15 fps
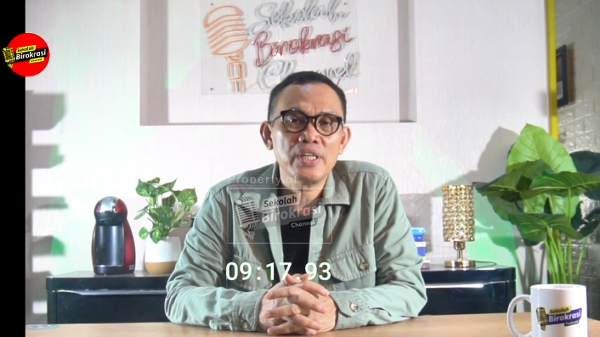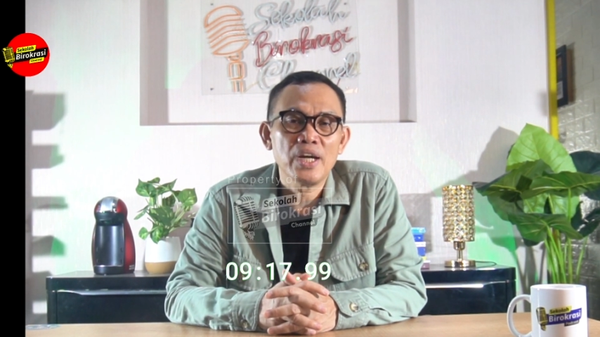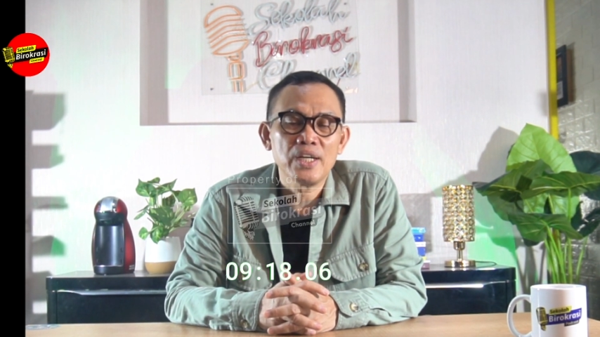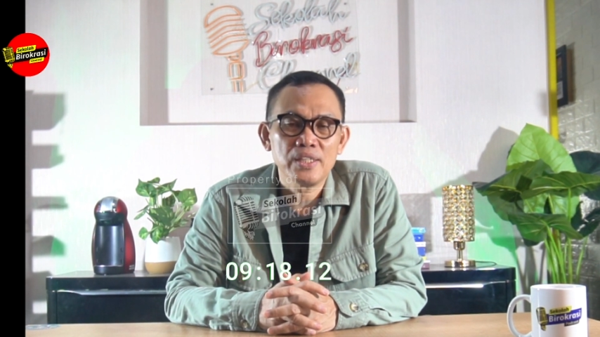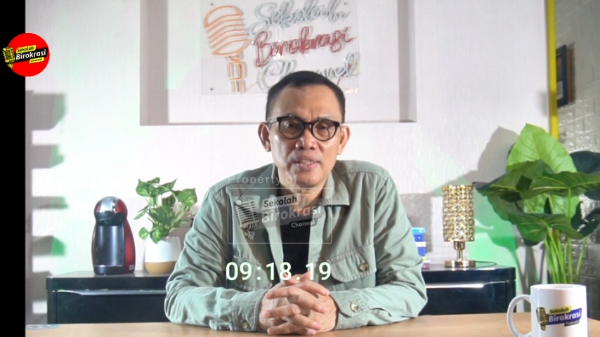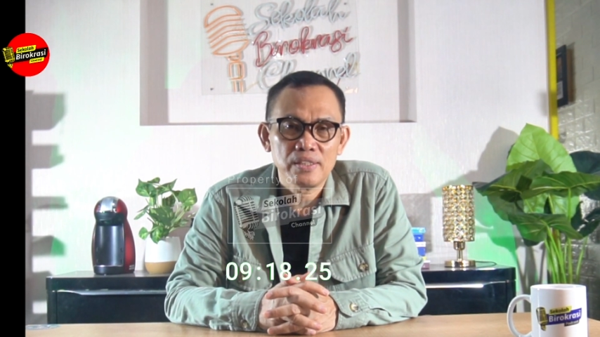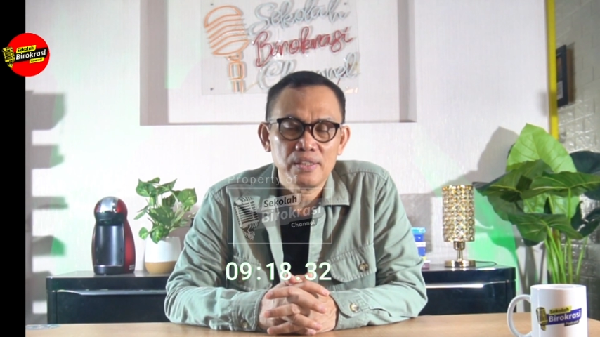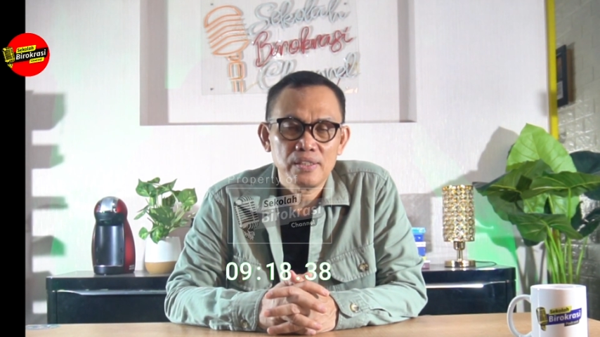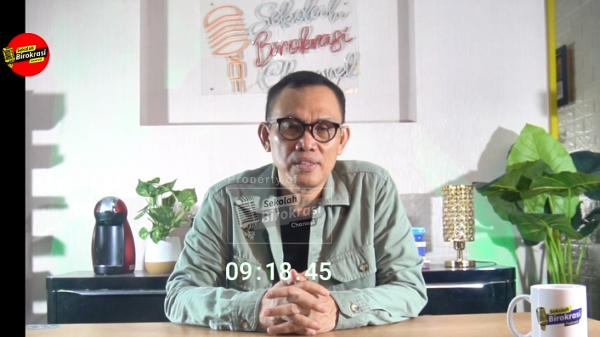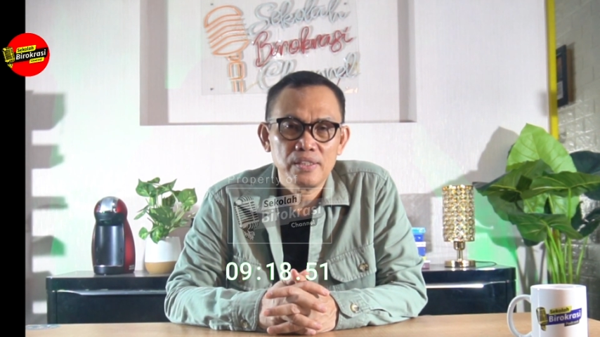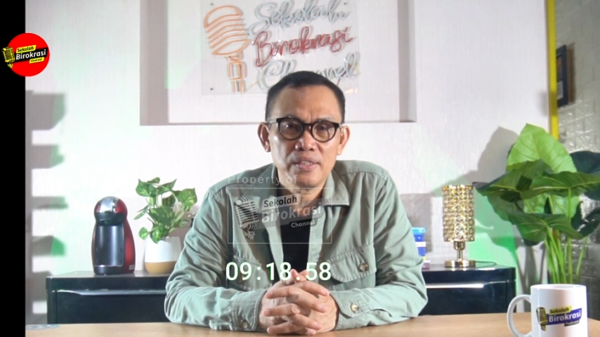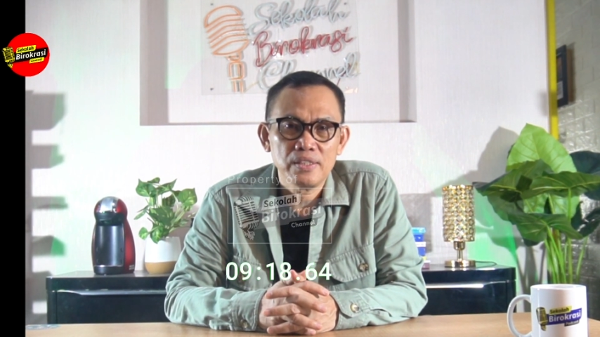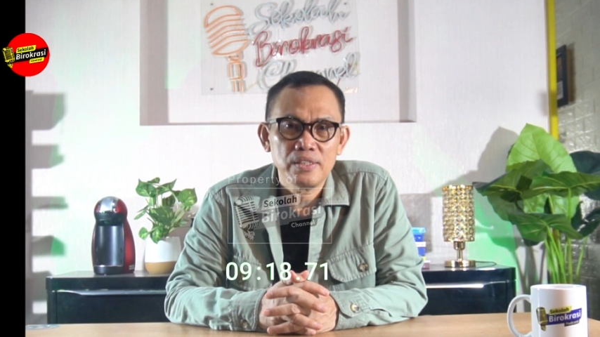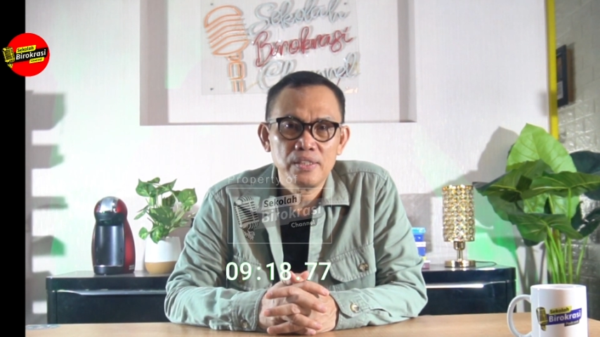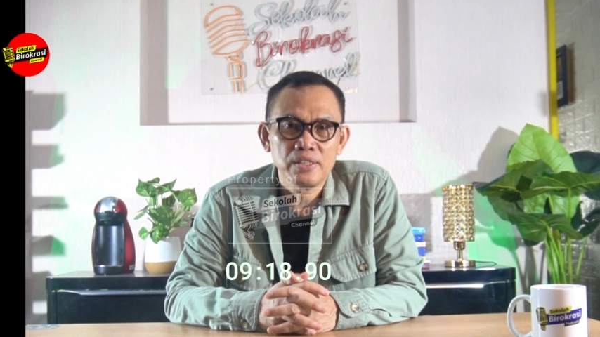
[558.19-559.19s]
yang
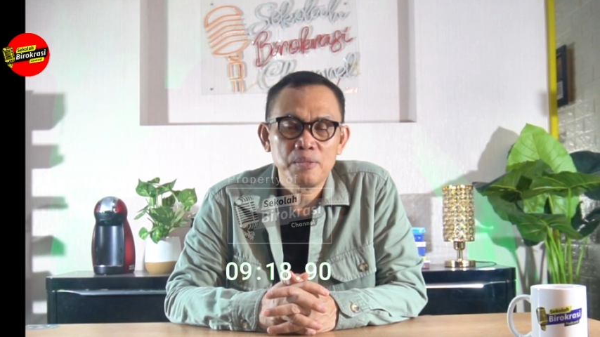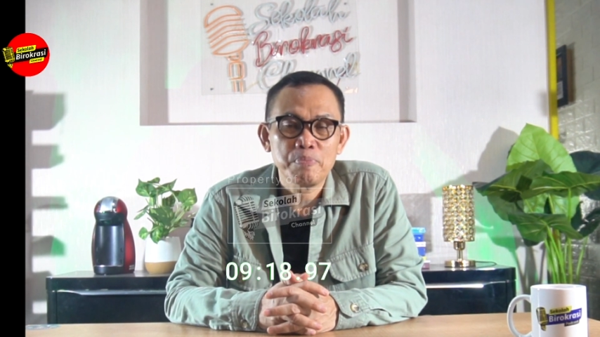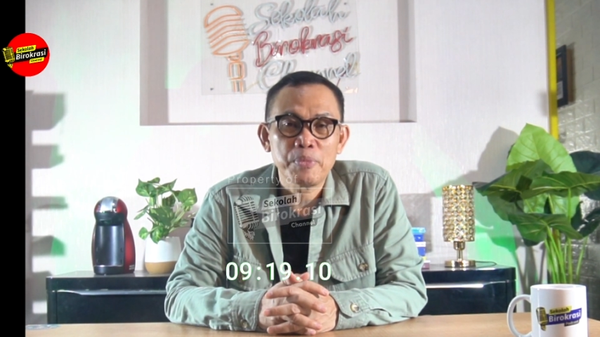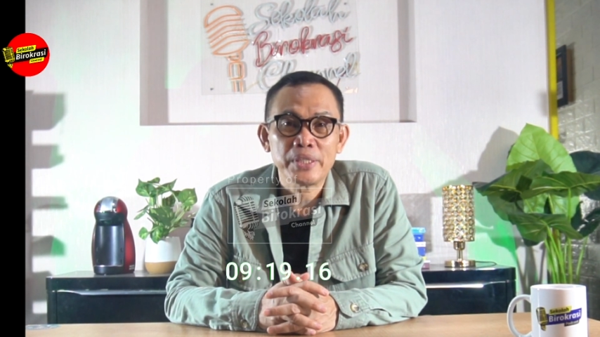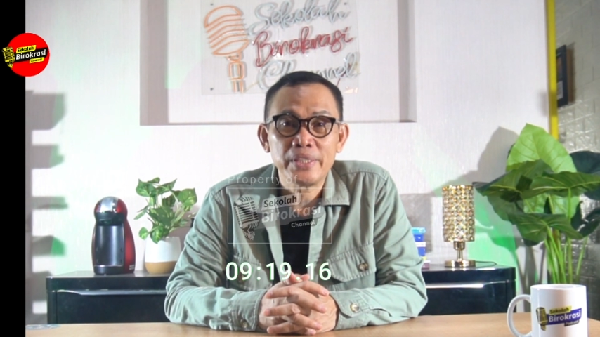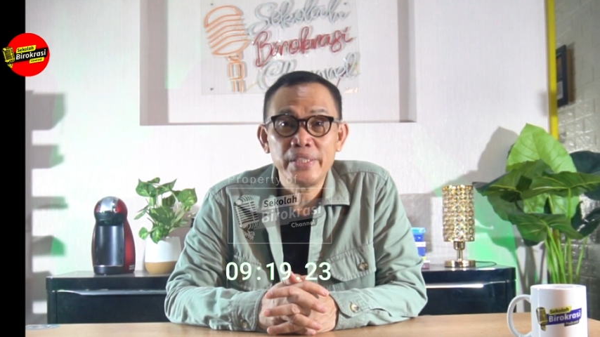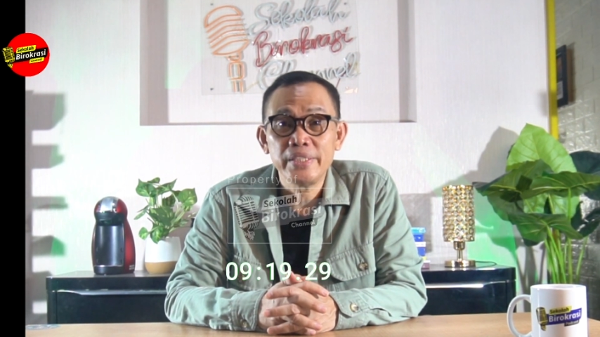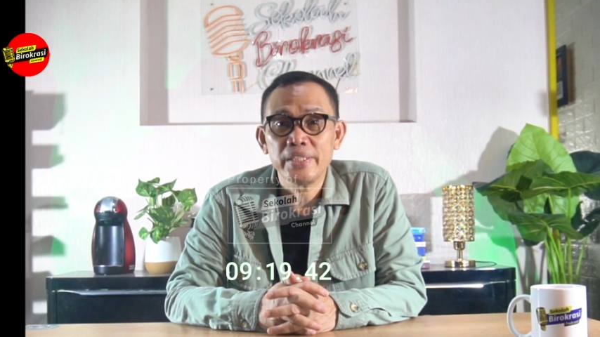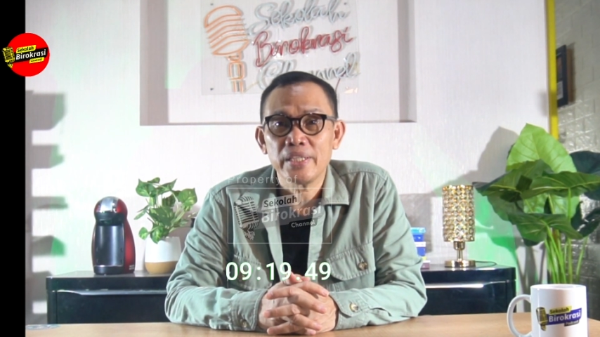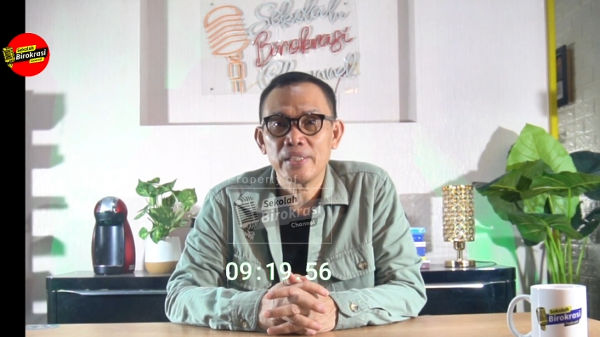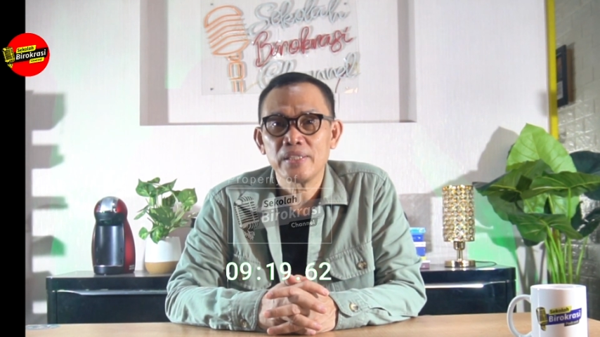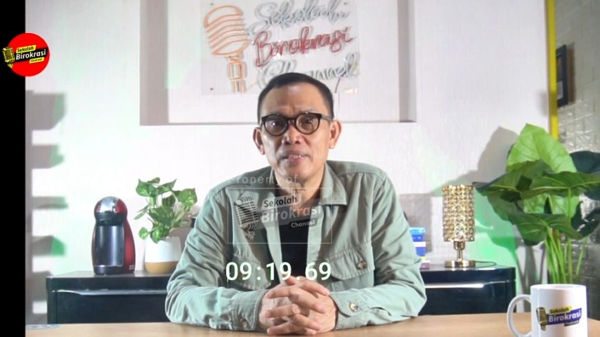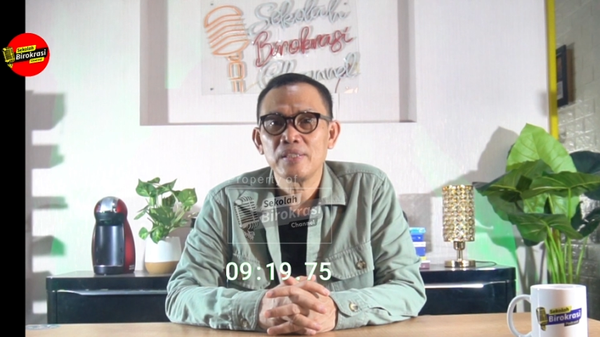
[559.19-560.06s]
ditempatinya,